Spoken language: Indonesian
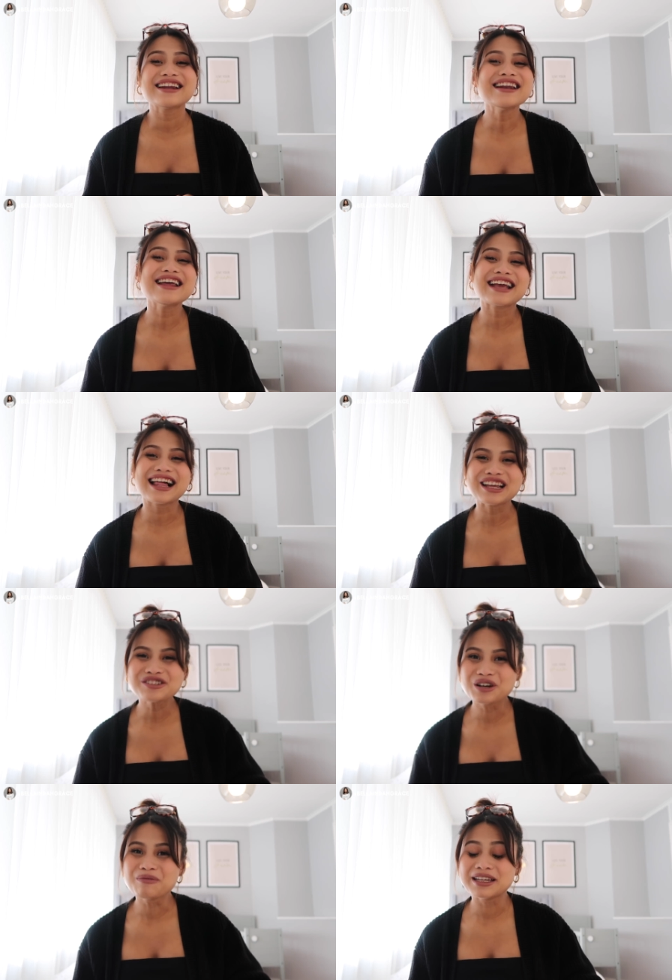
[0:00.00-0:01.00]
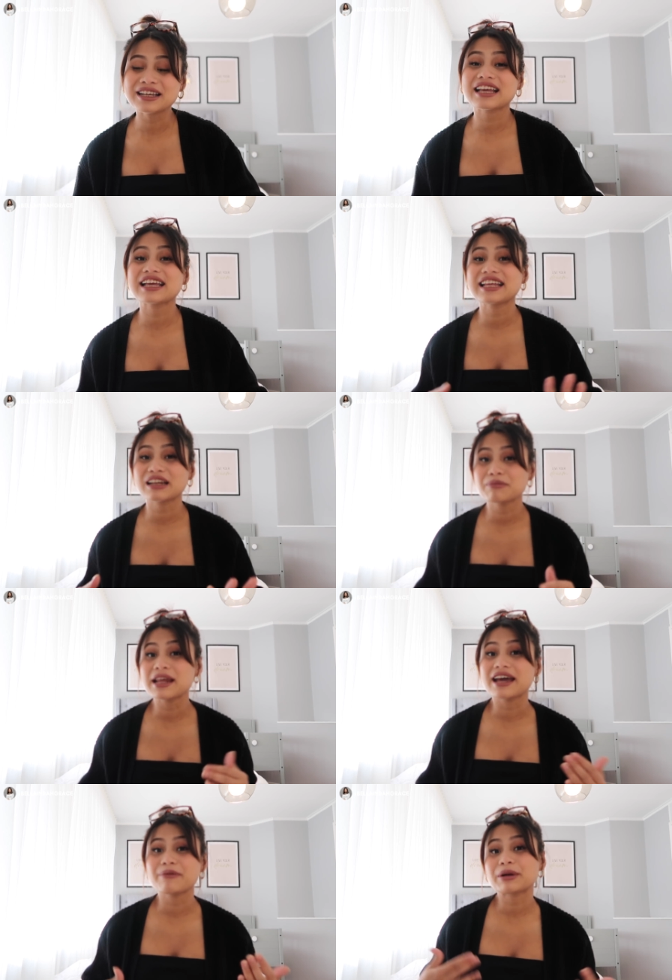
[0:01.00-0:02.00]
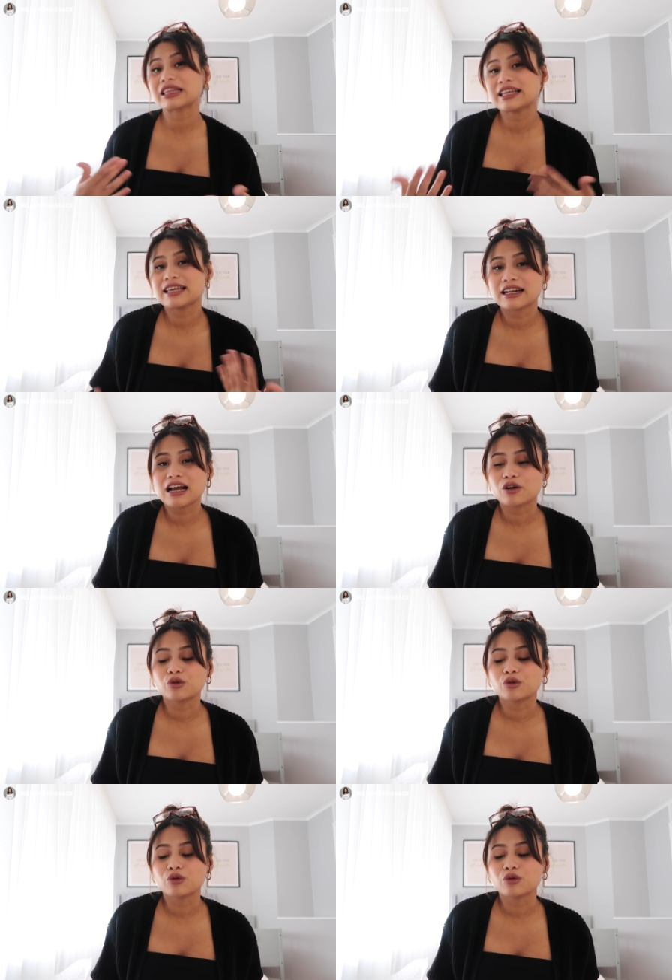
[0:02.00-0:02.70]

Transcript: dan dari kalian juga banyak yang ngirim DM pertanyaan ke